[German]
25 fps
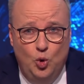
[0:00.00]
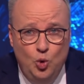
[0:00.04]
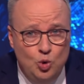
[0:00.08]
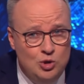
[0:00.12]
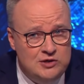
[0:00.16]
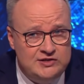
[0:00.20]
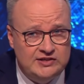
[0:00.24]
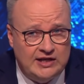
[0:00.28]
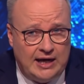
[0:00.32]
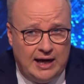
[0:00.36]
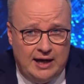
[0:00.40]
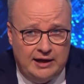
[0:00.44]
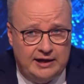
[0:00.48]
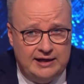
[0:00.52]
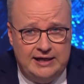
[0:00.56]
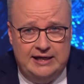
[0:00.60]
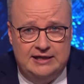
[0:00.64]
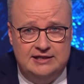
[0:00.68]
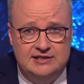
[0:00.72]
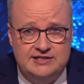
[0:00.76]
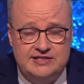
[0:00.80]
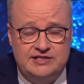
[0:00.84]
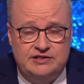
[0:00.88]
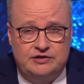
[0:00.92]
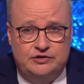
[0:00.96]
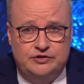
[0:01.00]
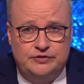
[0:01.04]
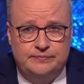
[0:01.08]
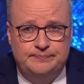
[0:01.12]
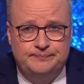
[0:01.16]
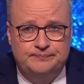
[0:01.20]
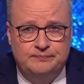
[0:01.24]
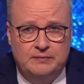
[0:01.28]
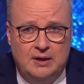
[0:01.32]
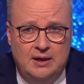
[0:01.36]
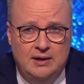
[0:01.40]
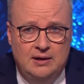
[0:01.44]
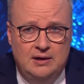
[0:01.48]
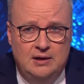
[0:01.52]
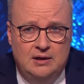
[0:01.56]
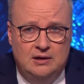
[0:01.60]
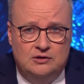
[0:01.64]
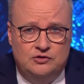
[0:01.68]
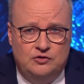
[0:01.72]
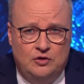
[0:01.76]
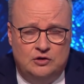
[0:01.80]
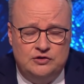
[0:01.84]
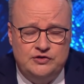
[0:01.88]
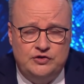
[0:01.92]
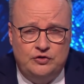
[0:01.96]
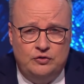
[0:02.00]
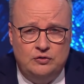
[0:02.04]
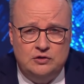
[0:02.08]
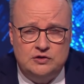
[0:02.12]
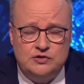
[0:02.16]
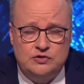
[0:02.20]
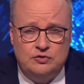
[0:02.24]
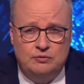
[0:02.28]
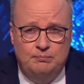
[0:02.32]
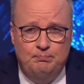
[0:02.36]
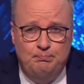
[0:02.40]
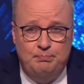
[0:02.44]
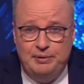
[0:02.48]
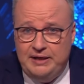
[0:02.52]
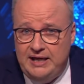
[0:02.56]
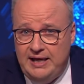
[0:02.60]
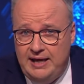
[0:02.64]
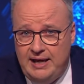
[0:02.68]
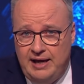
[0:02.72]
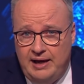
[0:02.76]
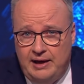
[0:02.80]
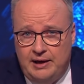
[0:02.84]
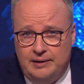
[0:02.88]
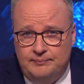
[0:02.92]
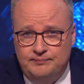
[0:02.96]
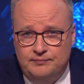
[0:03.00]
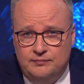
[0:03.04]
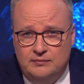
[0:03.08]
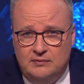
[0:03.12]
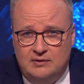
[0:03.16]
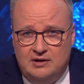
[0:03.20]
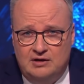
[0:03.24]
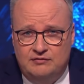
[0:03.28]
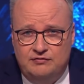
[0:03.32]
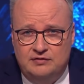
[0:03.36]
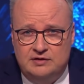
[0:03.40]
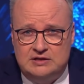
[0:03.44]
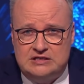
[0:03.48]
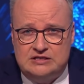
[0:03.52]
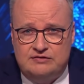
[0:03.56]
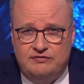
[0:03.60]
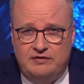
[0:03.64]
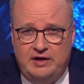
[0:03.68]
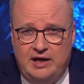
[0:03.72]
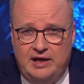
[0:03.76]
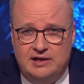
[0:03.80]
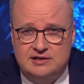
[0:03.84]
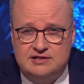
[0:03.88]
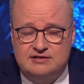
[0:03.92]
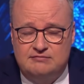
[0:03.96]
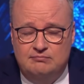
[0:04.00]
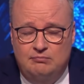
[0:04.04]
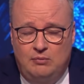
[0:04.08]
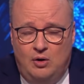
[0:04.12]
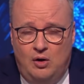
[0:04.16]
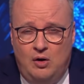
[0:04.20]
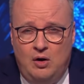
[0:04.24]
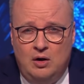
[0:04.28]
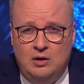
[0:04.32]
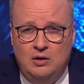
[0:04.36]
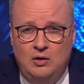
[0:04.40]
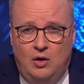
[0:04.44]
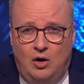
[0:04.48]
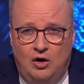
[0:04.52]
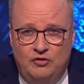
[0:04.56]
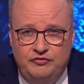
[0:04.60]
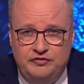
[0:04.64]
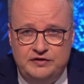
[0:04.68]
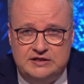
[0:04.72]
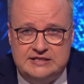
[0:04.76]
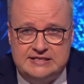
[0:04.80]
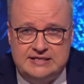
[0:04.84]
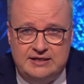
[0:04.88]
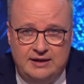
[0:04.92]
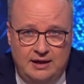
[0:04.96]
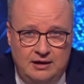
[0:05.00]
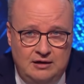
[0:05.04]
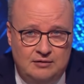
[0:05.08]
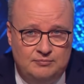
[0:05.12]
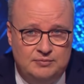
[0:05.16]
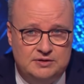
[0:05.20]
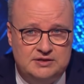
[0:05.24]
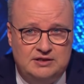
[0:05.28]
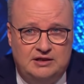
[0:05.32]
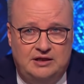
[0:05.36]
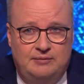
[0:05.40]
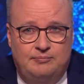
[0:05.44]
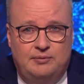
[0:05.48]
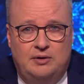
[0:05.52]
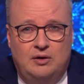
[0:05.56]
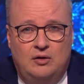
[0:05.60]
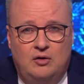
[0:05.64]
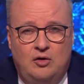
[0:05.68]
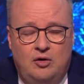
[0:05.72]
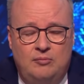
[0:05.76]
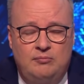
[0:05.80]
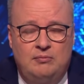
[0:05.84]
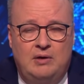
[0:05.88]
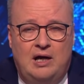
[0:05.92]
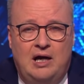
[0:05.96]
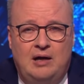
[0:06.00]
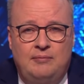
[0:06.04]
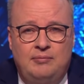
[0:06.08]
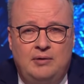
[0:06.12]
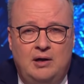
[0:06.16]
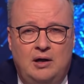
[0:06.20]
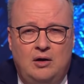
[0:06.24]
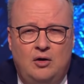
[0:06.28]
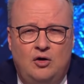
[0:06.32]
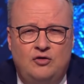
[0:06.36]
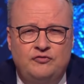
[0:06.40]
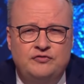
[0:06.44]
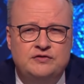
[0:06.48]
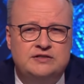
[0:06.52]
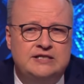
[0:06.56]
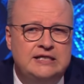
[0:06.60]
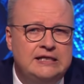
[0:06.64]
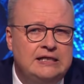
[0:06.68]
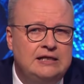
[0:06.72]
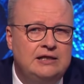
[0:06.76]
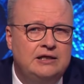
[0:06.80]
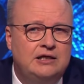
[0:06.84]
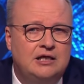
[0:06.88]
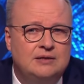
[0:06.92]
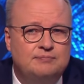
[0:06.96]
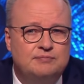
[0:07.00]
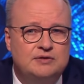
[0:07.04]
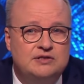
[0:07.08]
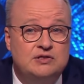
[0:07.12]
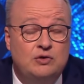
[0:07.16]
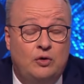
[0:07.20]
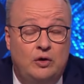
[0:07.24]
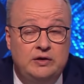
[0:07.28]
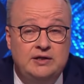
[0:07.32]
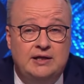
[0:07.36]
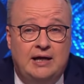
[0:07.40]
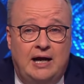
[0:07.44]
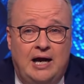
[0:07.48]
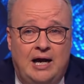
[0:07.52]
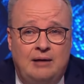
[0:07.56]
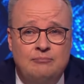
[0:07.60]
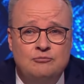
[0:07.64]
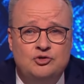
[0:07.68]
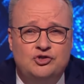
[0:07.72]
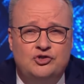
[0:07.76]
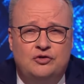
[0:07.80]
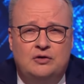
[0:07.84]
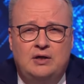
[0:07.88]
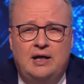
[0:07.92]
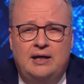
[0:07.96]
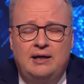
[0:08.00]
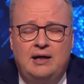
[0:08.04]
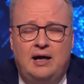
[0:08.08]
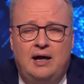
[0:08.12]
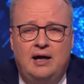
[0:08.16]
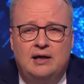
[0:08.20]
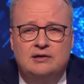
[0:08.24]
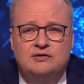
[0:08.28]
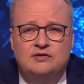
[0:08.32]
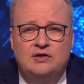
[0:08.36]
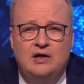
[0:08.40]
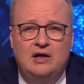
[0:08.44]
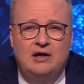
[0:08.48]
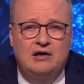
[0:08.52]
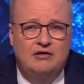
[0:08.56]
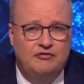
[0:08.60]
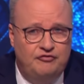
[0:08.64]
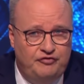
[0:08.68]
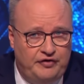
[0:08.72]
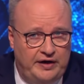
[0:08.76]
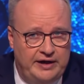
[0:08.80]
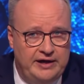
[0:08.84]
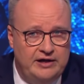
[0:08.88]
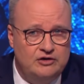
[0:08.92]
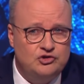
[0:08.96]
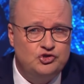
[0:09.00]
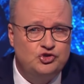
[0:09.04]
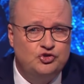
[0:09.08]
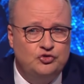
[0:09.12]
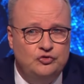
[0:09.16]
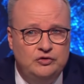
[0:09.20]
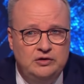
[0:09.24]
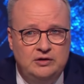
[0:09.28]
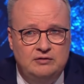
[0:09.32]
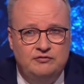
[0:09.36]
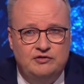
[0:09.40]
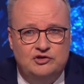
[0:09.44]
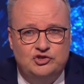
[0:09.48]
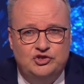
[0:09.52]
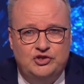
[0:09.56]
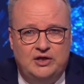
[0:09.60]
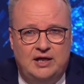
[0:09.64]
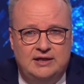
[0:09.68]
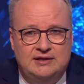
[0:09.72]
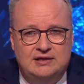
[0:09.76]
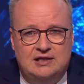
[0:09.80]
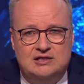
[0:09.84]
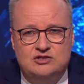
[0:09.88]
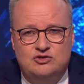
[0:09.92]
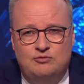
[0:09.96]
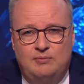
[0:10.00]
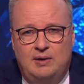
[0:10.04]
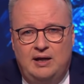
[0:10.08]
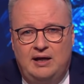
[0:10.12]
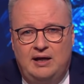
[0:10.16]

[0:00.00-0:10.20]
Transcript: ultra realistisch. Doch zurück zum BR. Der wird zwar erst morgen offiziell in Betrieb genommen, aber offensichtlich gibt es heute Abend schon eine Art Feierstunde. Wir scheiden also mal